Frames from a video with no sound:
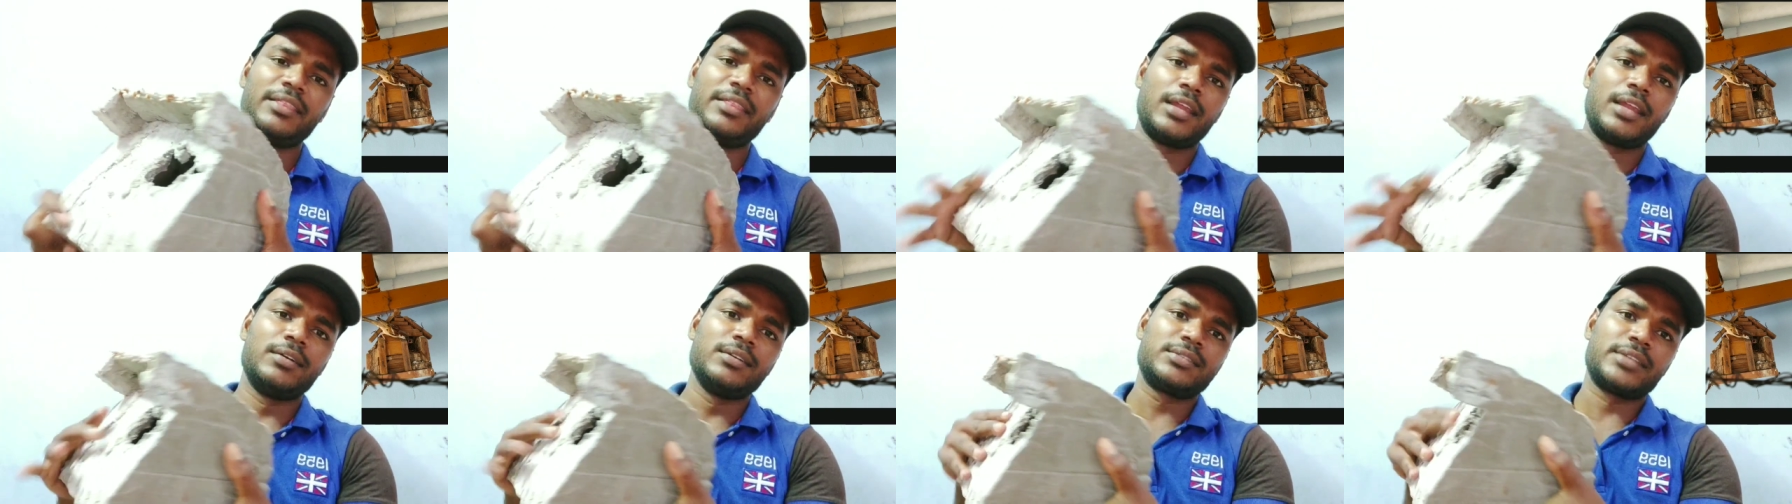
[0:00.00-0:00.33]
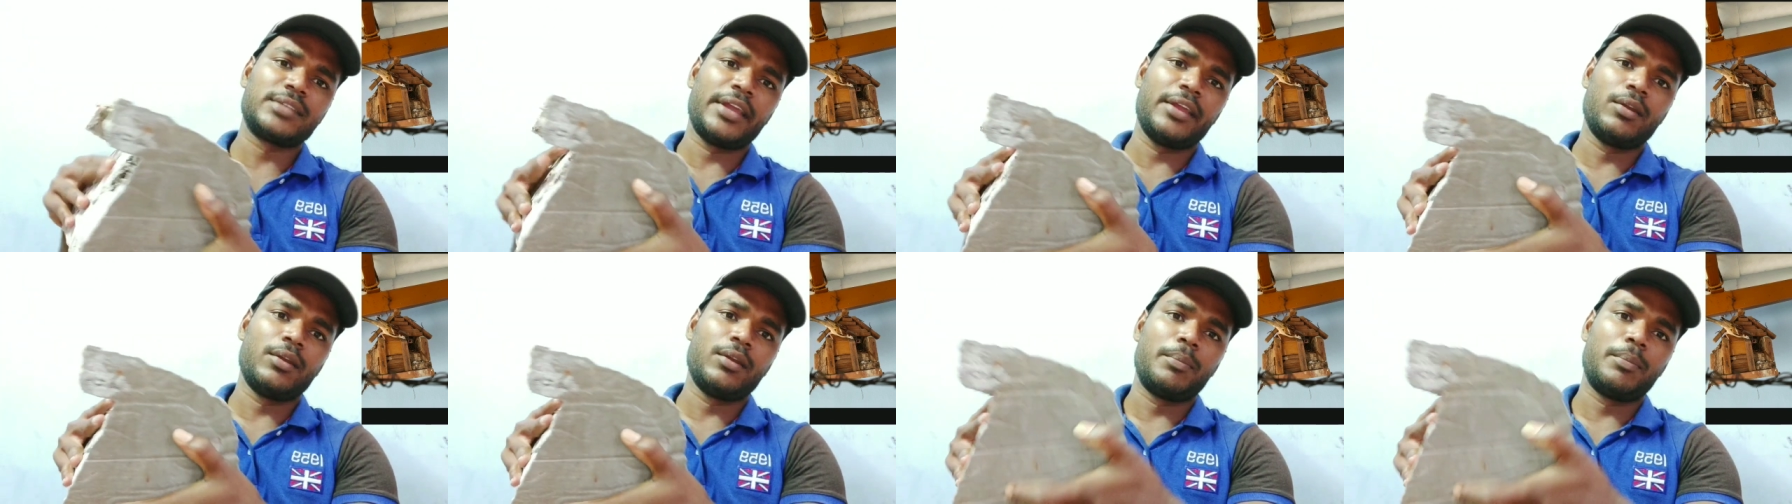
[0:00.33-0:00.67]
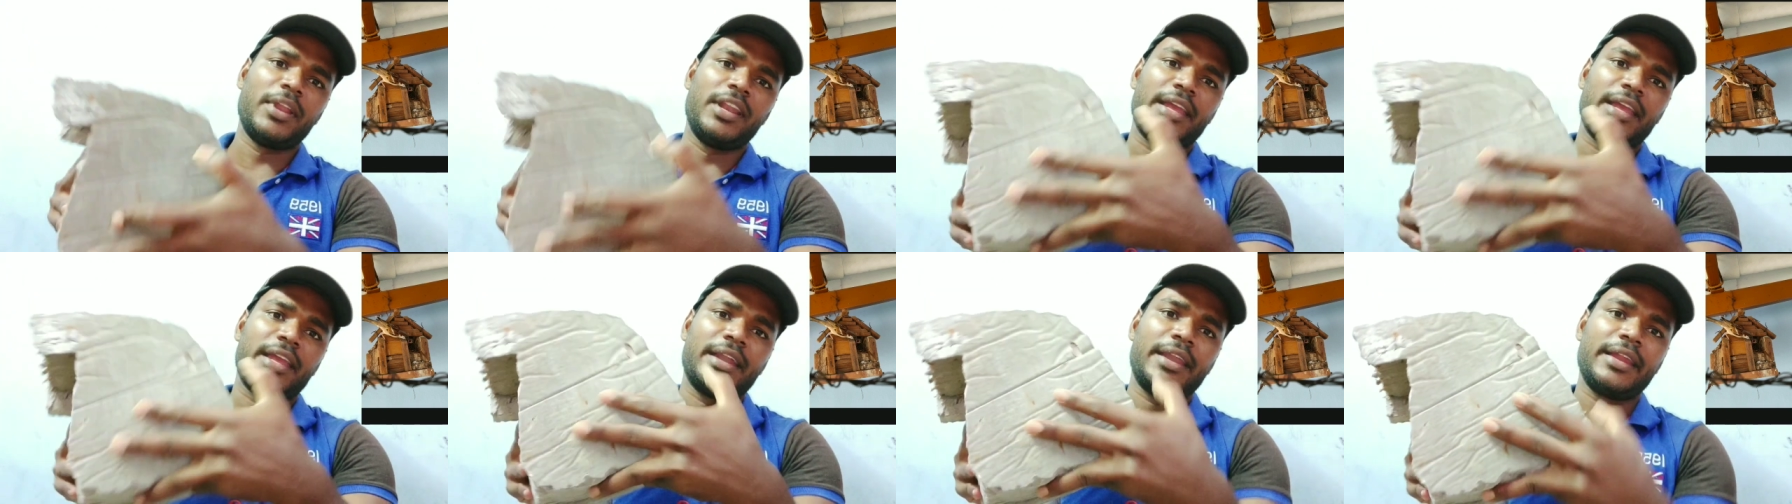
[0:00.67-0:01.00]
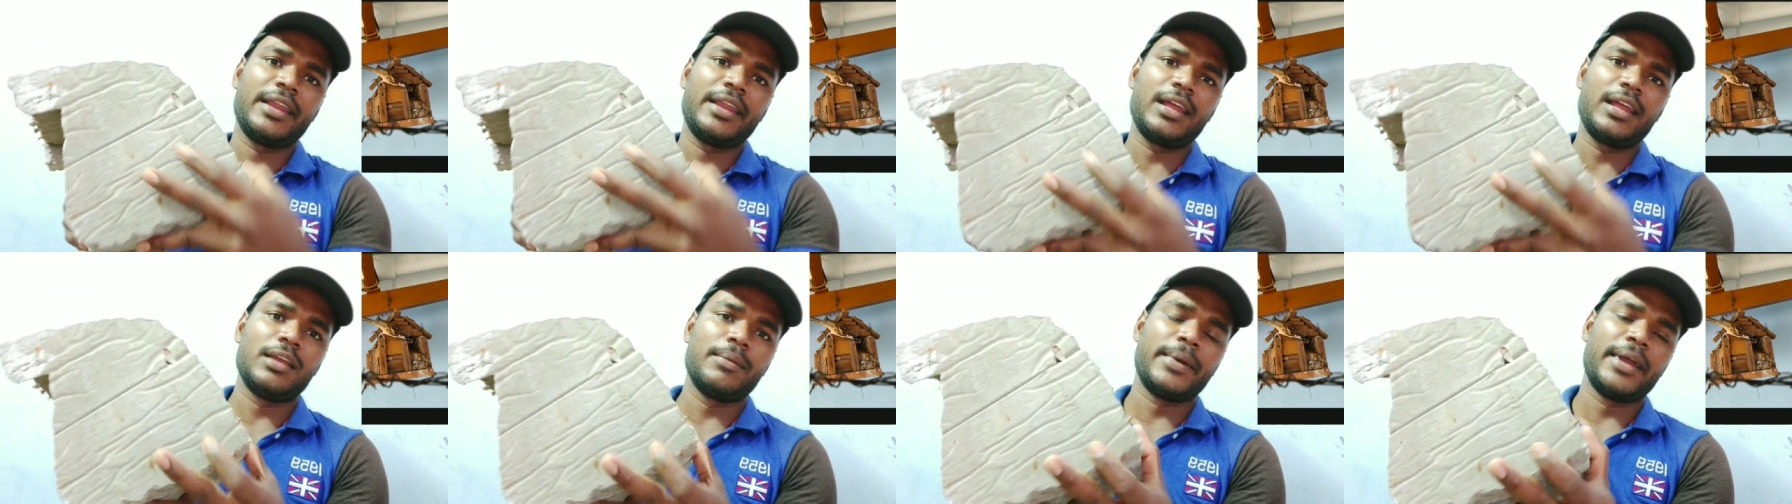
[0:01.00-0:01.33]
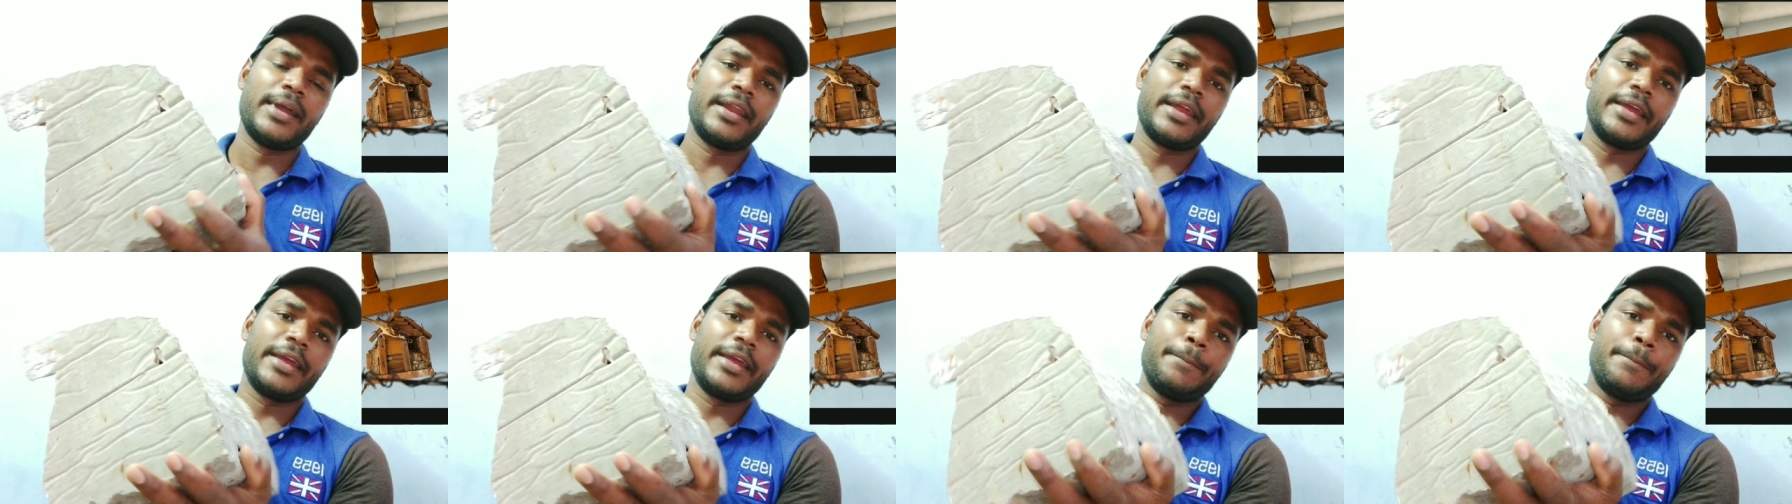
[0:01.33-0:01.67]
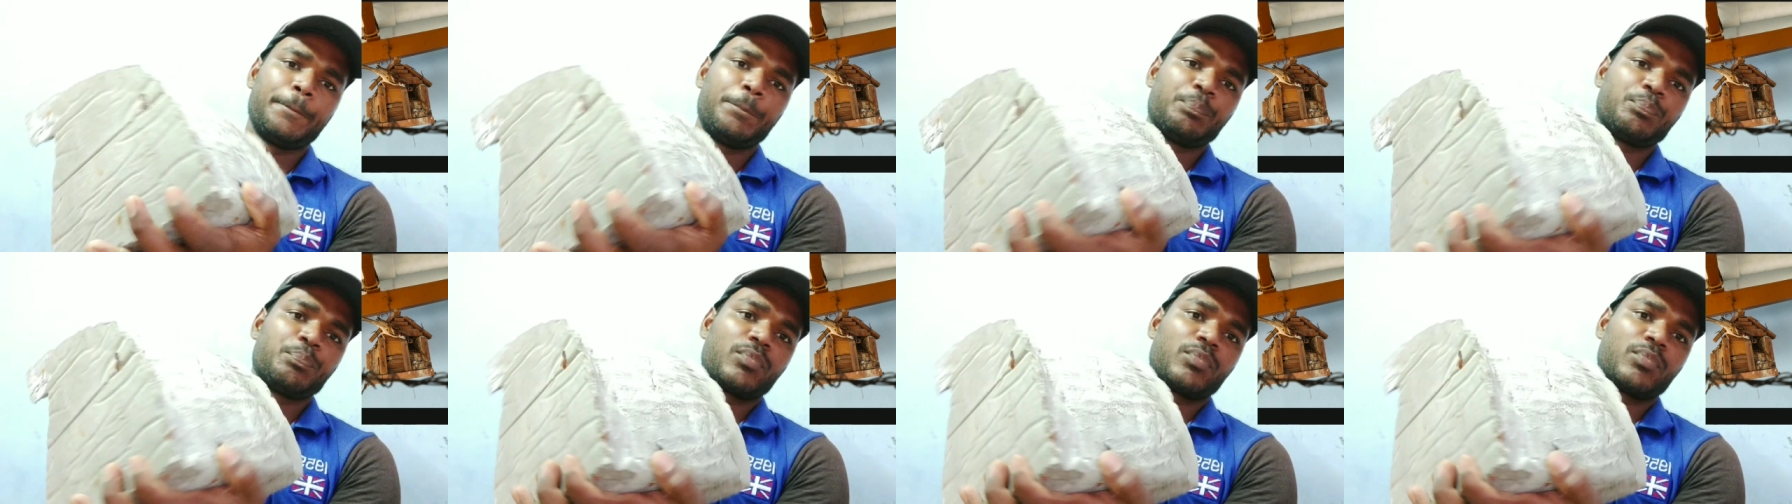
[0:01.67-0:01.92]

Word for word: இந்த அளவுக்கு செய்யணும் அப்படின்னு கேட்டிங்கன்னா இங்கே பாருங்கள்